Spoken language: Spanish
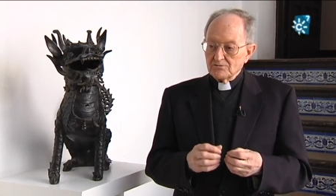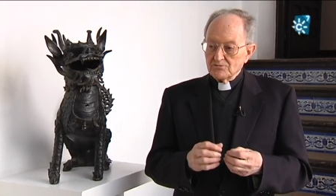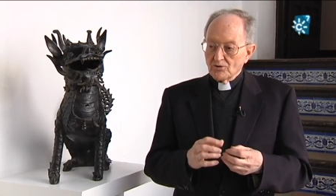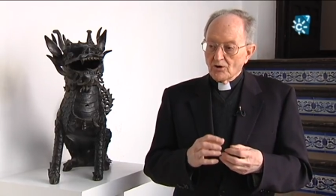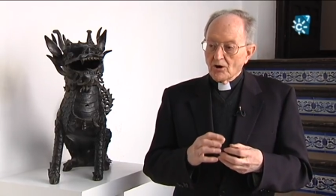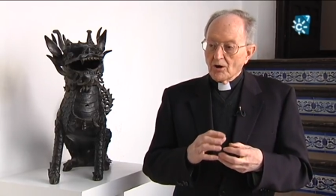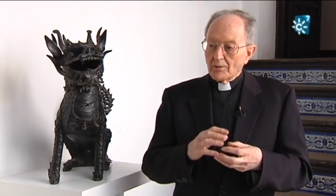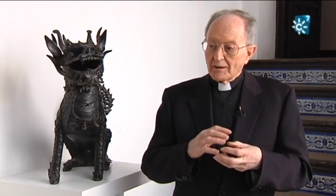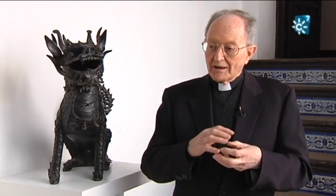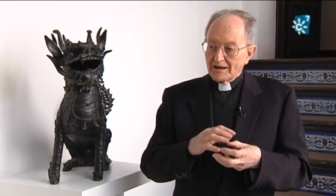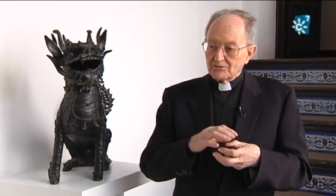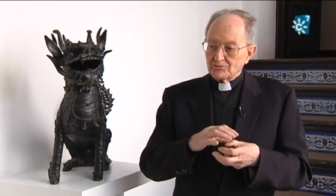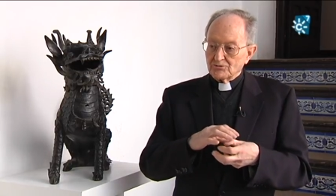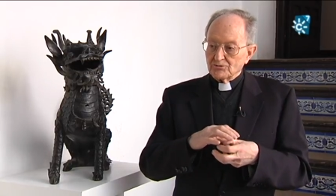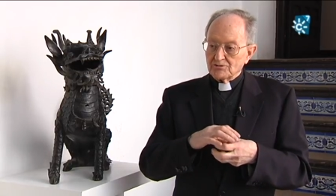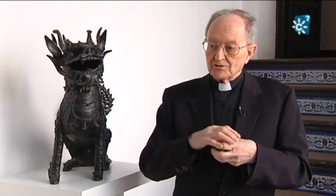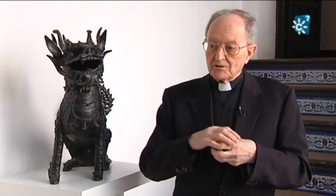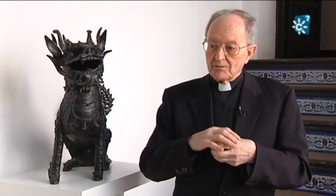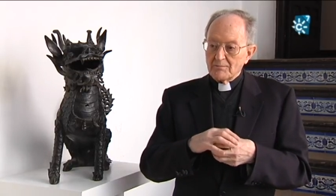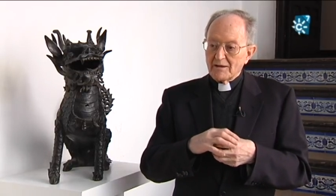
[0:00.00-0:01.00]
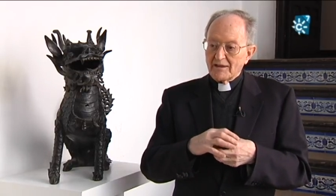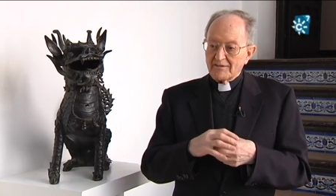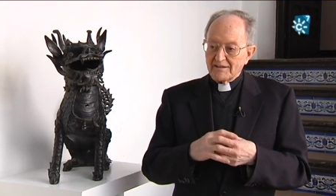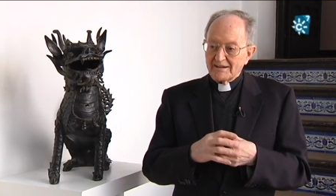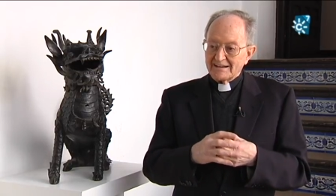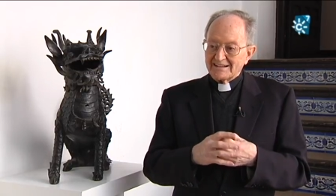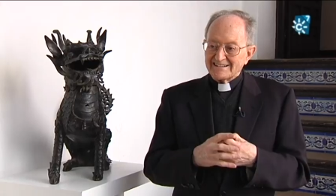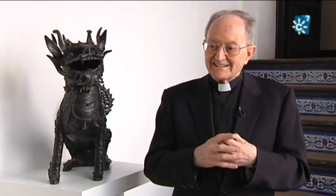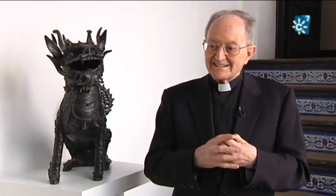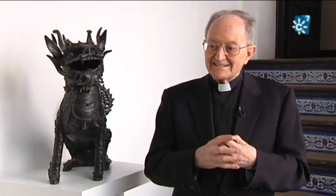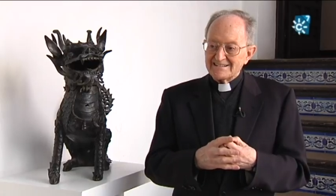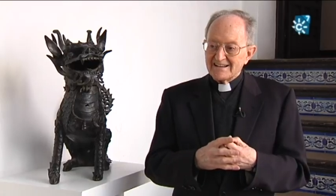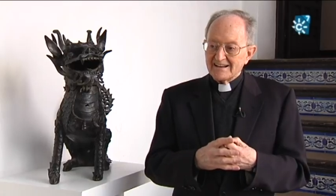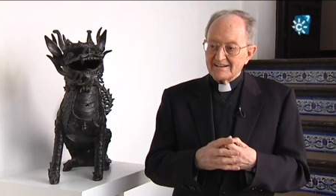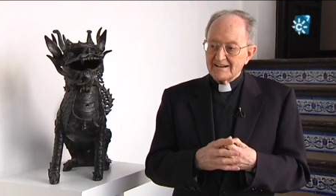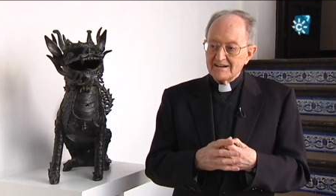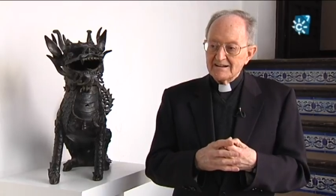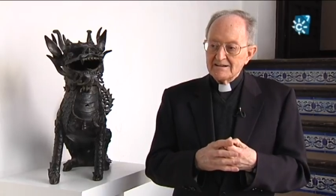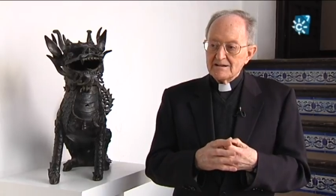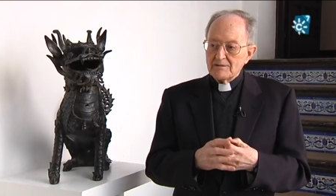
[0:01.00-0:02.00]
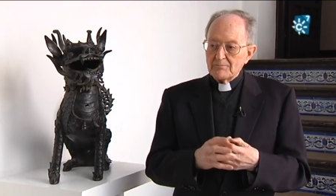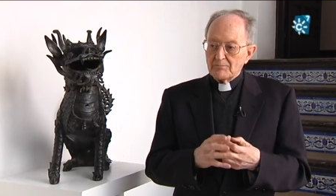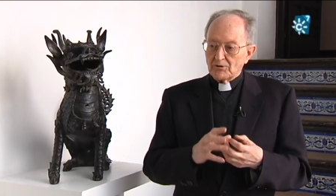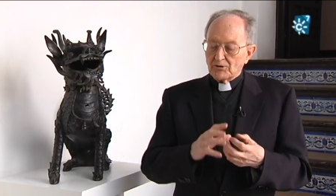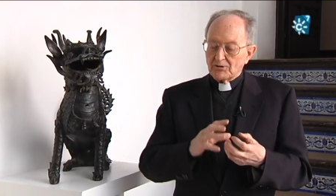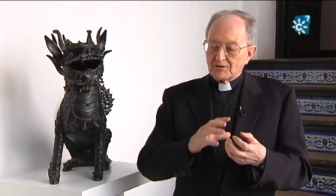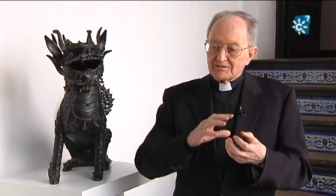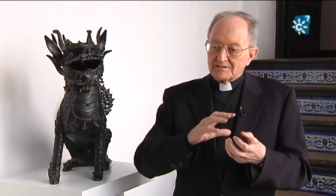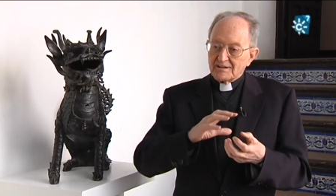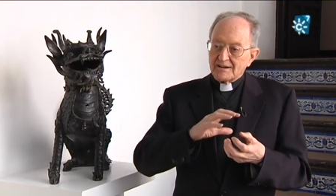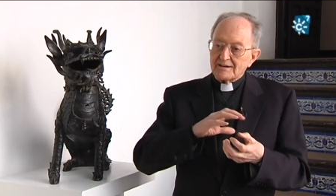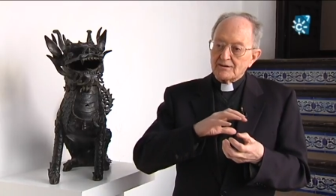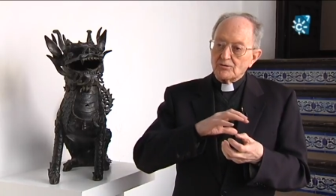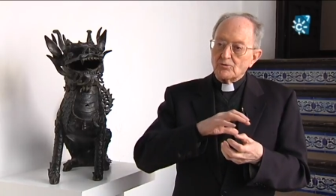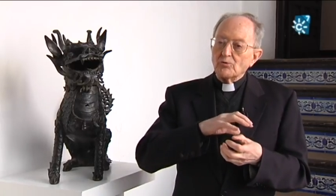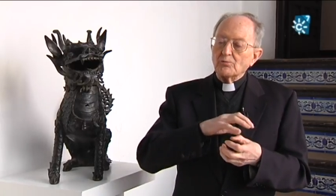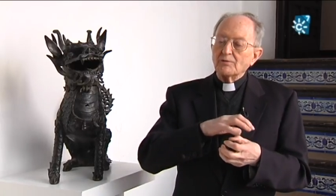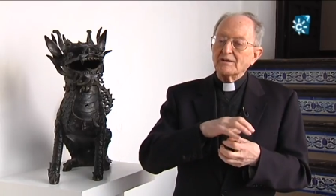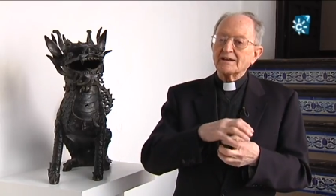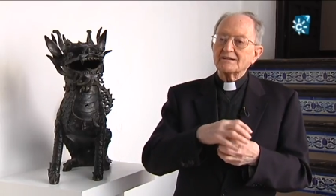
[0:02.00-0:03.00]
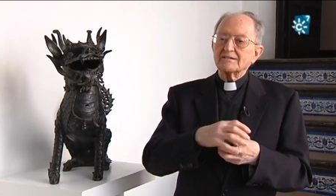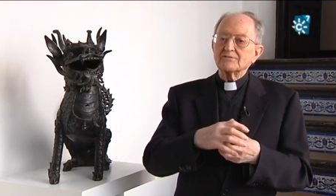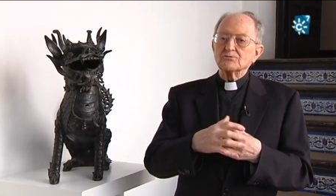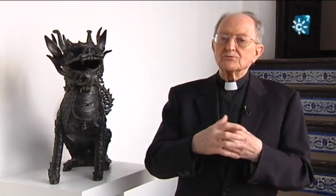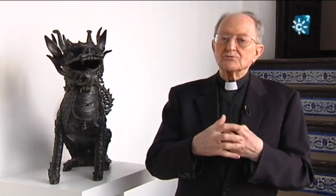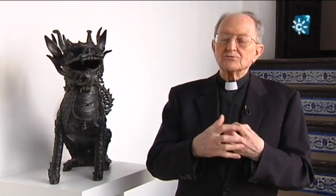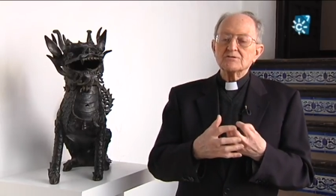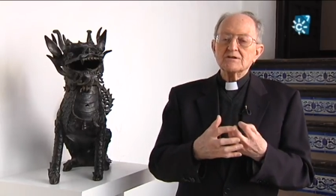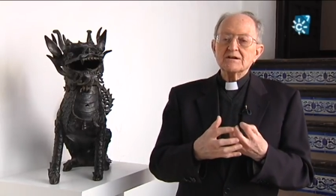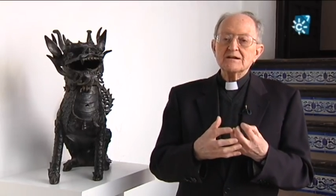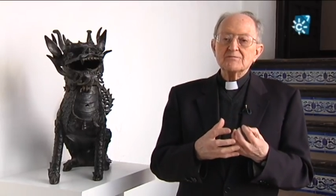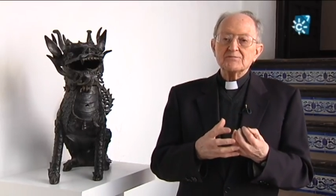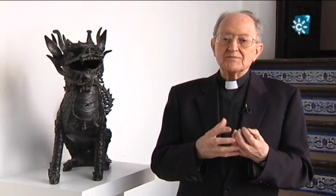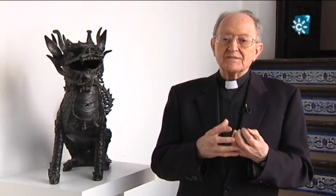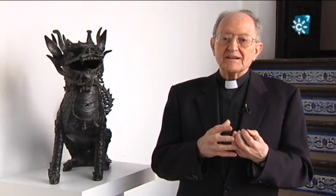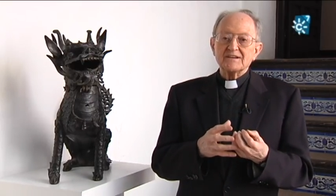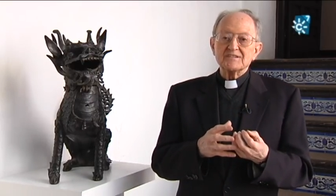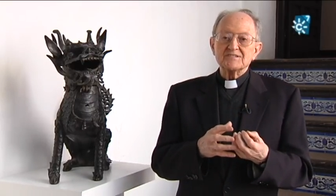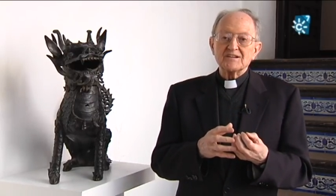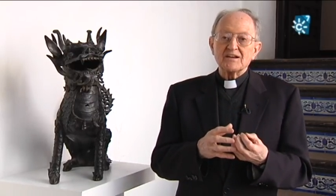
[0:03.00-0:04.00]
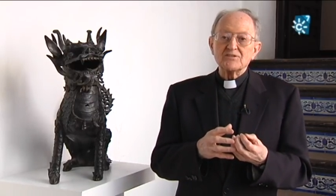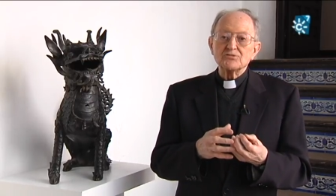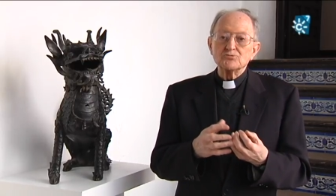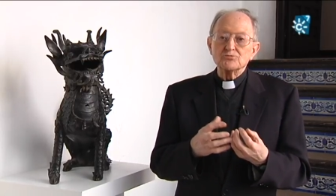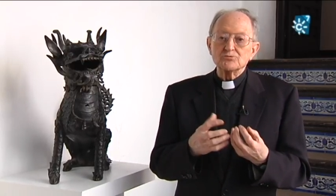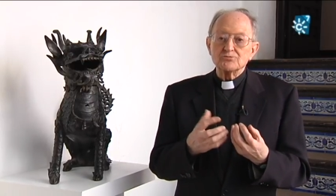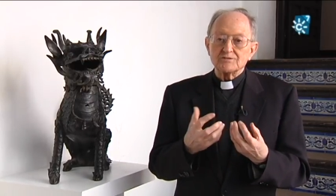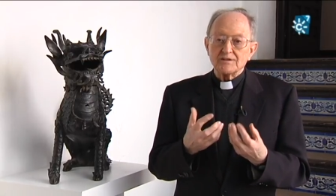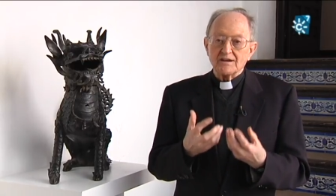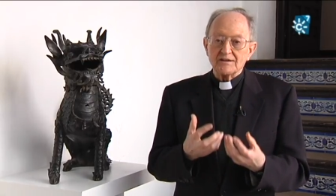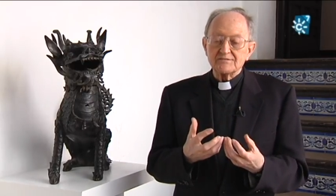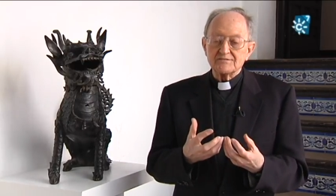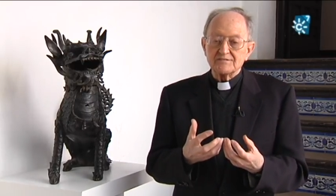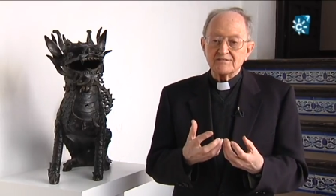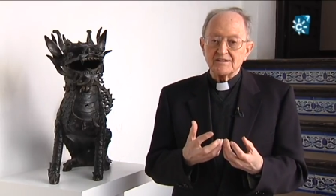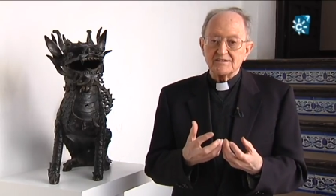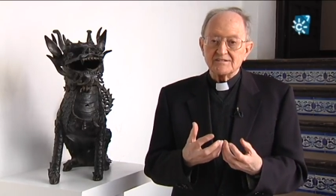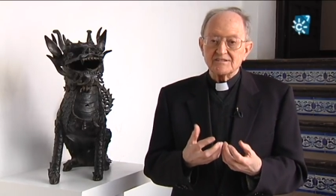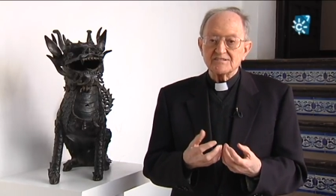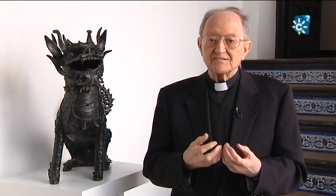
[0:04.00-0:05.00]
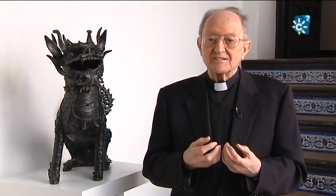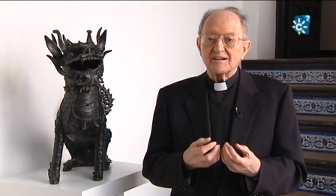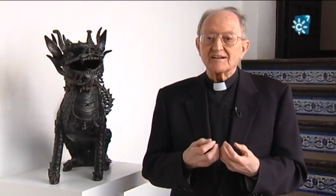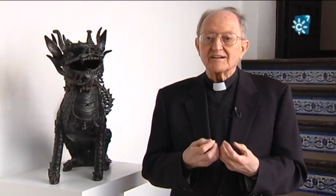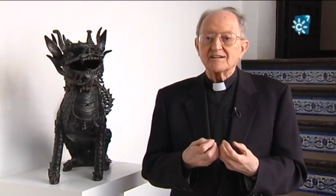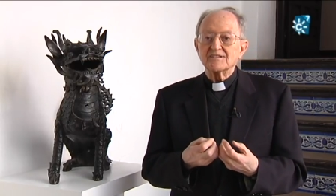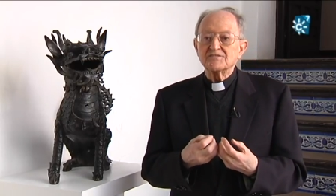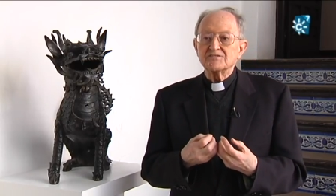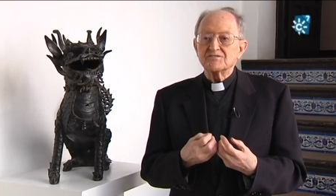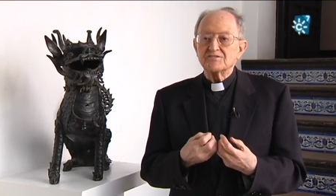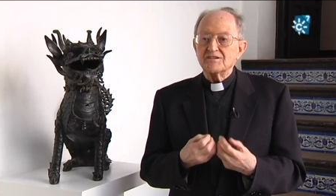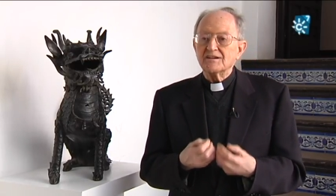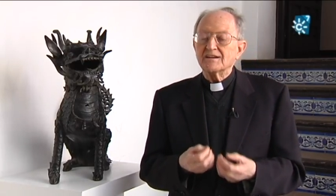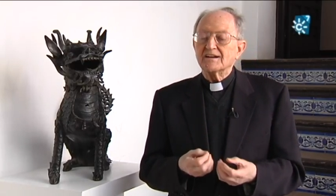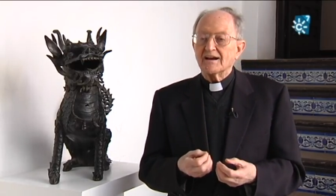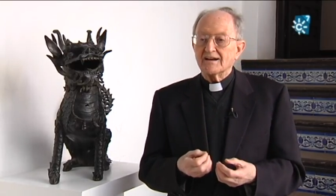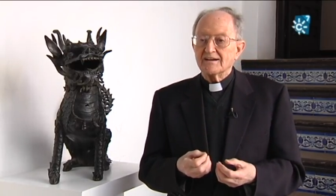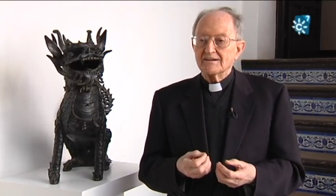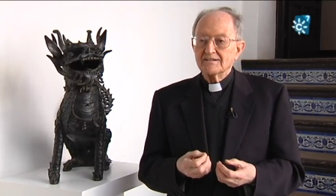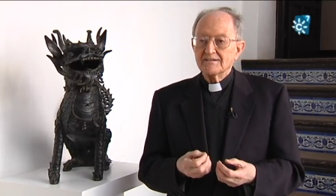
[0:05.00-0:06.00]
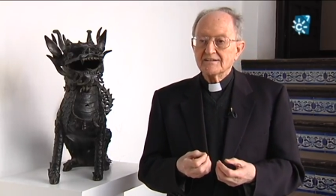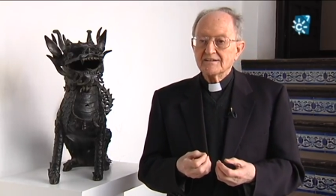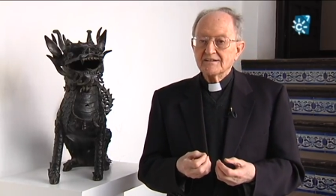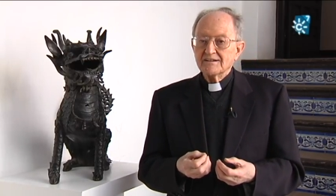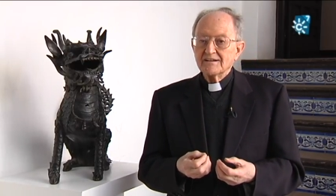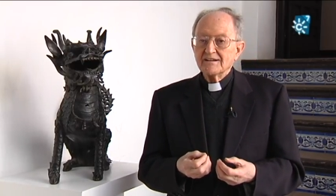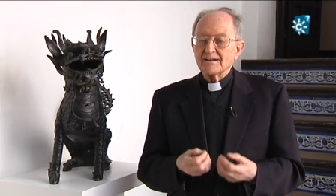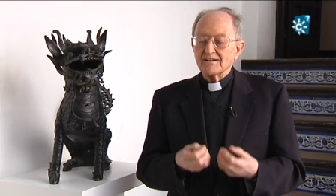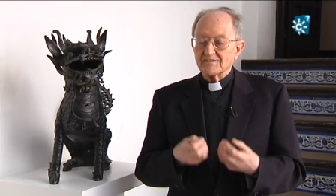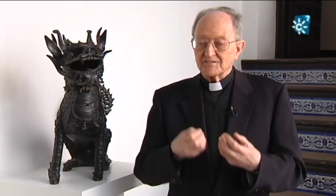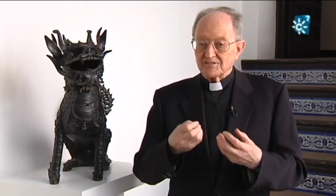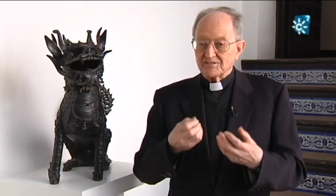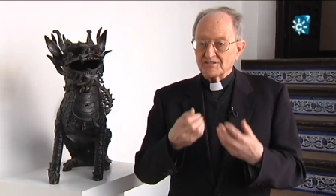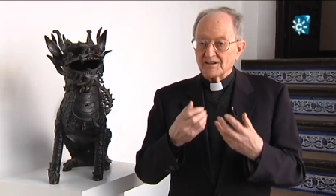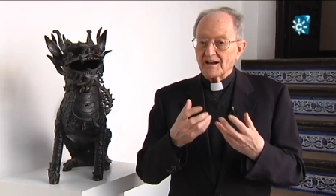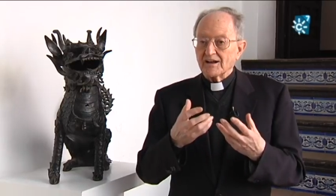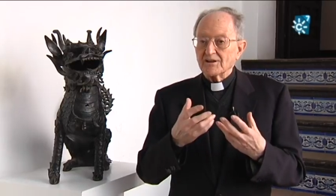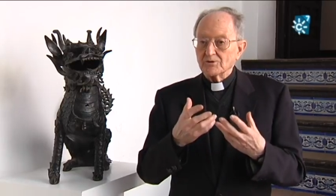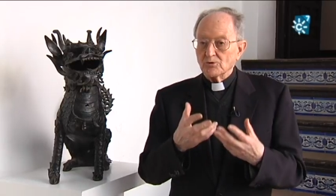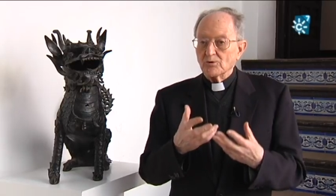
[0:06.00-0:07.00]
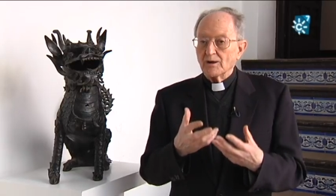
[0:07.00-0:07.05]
objetos de madera tallada, pero que están recubiertos de esa sustancia, de esa resina que se saca de